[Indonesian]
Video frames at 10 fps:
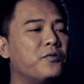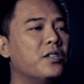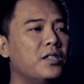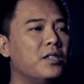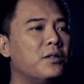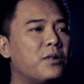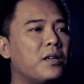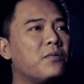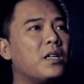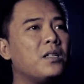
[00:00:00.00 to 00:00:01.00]
Jadi gitu
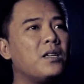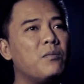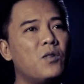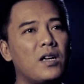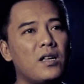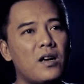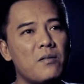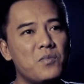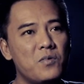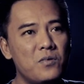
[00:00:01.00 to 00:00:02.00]
Rif nanti kamu hari
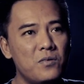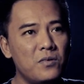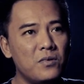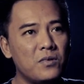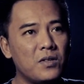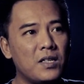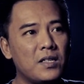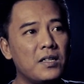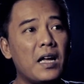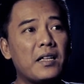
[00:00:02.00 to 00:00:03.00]
Rabu
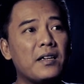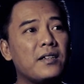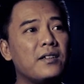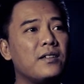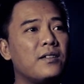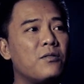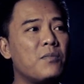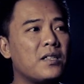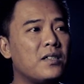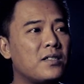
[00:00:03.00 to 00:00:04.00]
datang ke
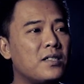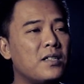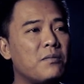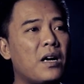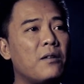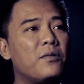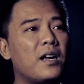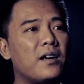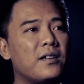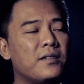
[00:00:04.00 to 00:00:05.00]
rumahnya si Pak
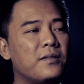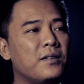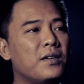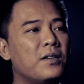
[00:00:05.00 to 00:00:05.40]
Lurah gitu.